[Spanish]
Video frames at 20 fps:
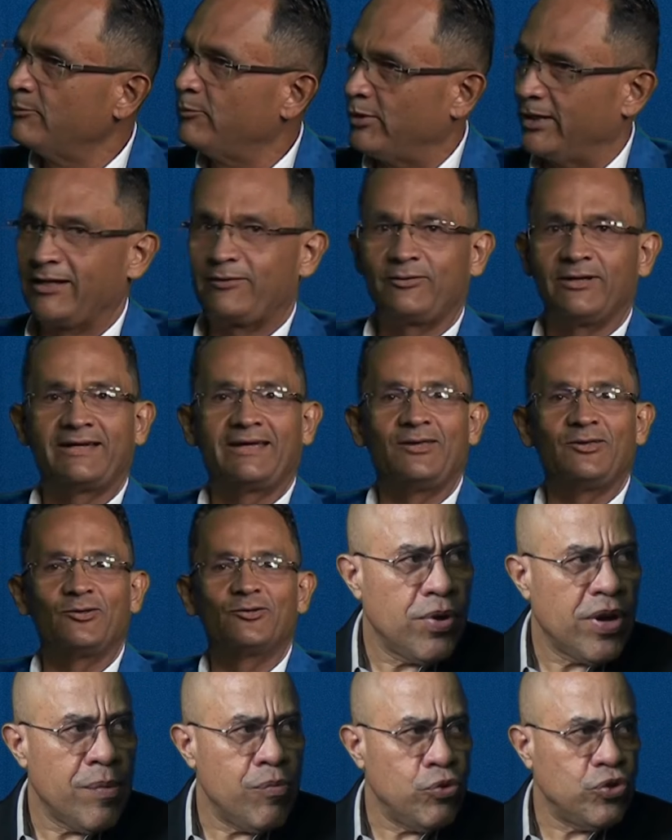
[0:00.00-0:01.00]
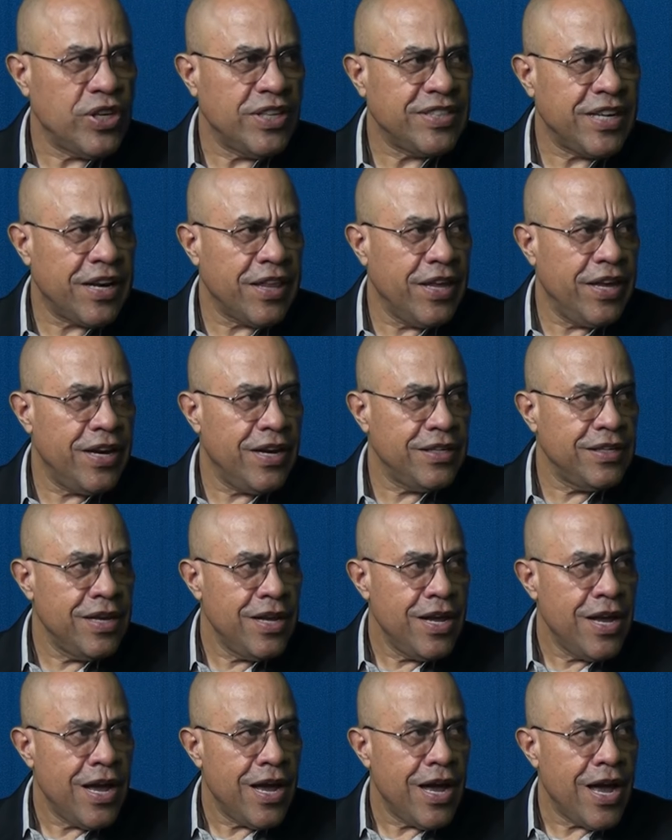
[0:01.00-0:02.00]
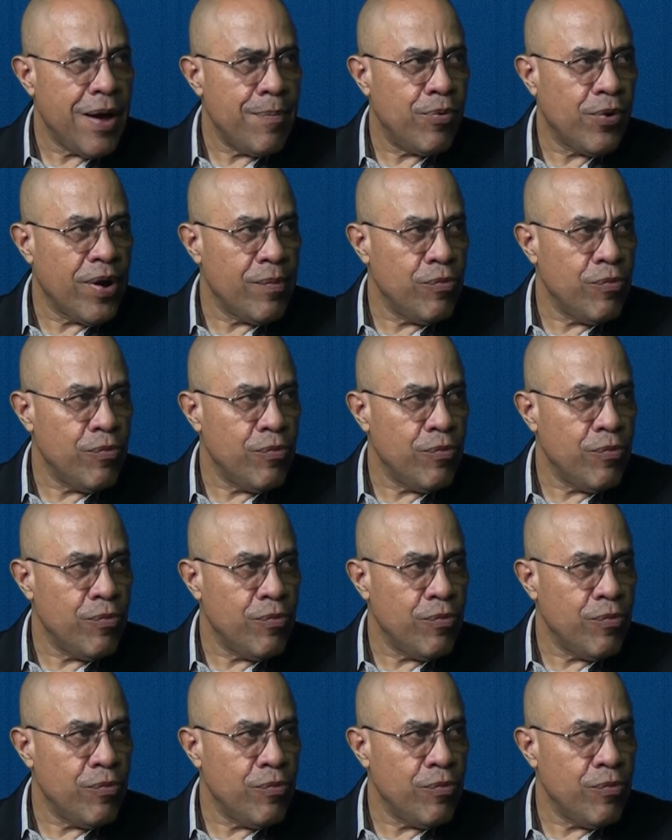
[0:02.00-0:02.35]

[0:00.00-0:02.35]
Por eso es que yo soy porque el muchas de la Guaira.